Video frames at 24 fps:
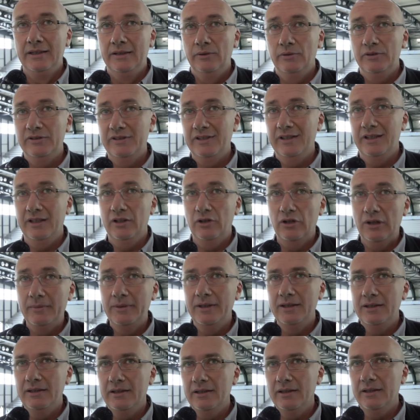questi
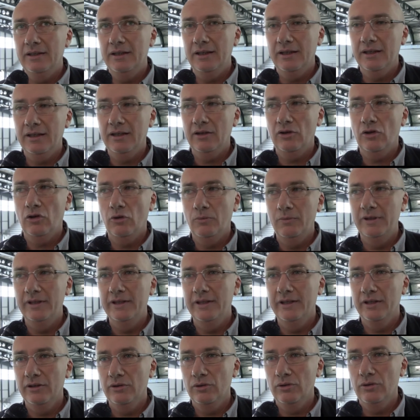regolamenti che
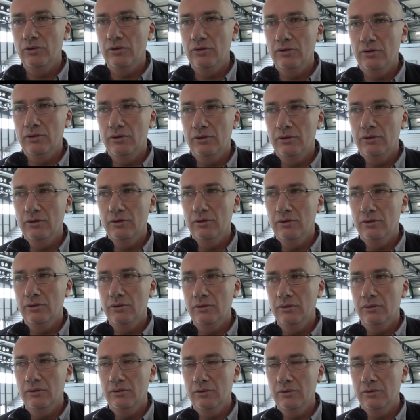
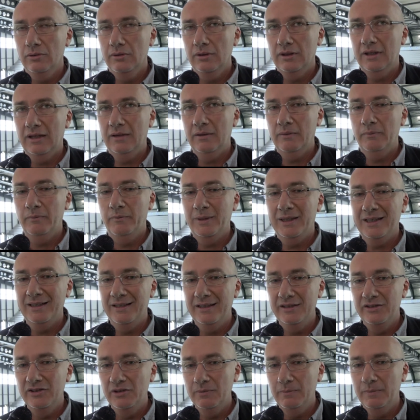obbligano a
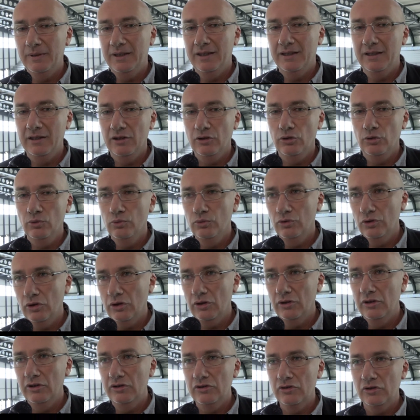partecipare con un
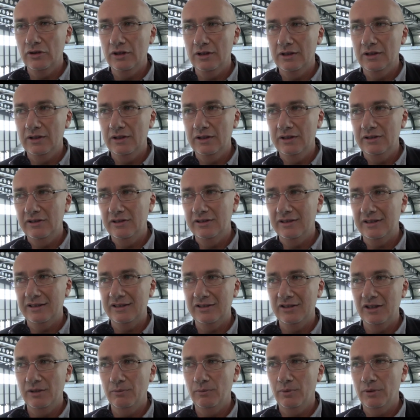tot di giocatrici sono
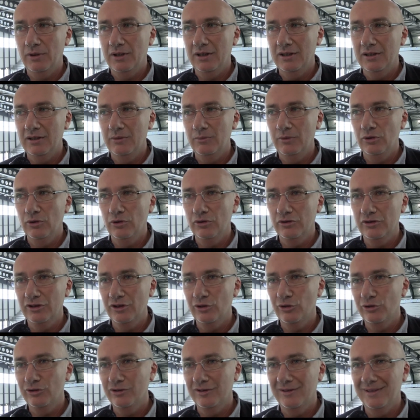sempre un attimino così,
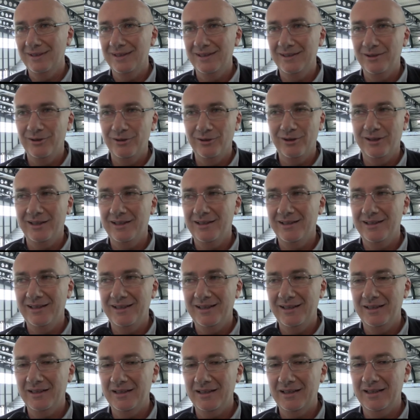costretto
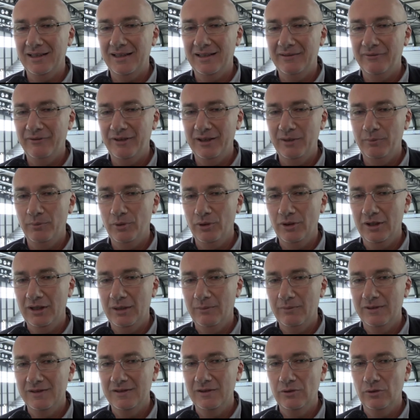a, a fare
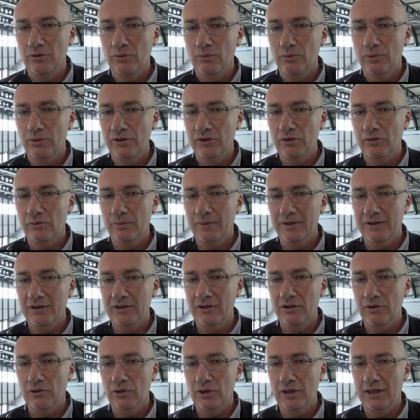programmazioni un pochino
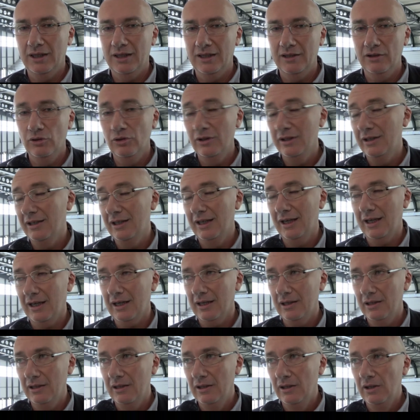particolari, non
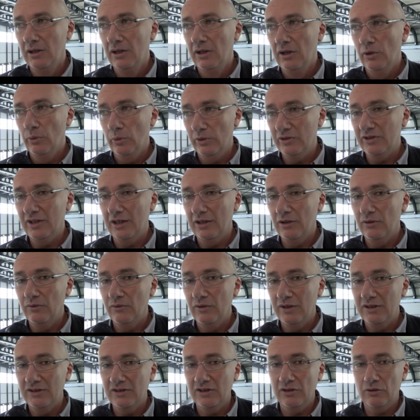ideali. Quest'anno
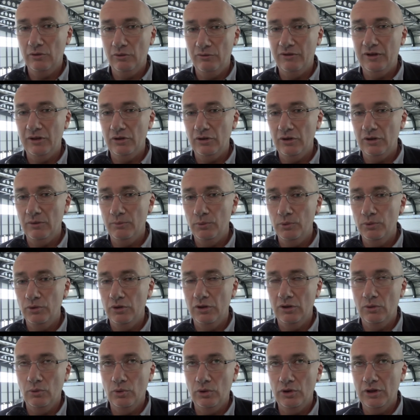invece col fatto che appunto
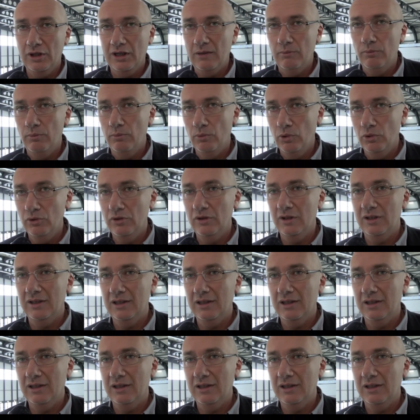la World Cup molte